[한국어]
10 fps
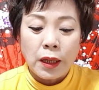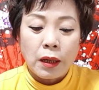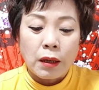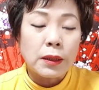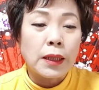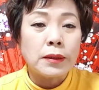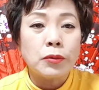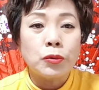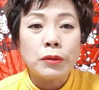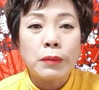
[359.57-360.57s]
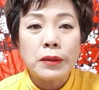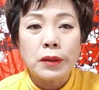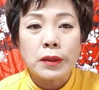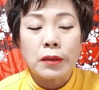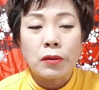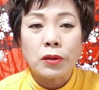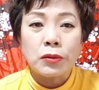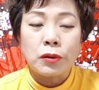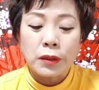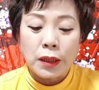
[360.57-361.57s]
어, 단지 조심하셔야 될 건
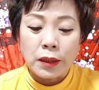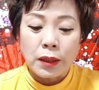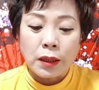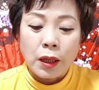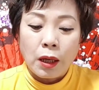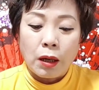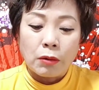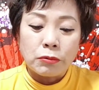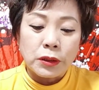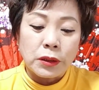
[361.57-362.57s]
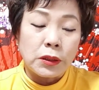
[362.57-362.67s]
1월달에 어, 우리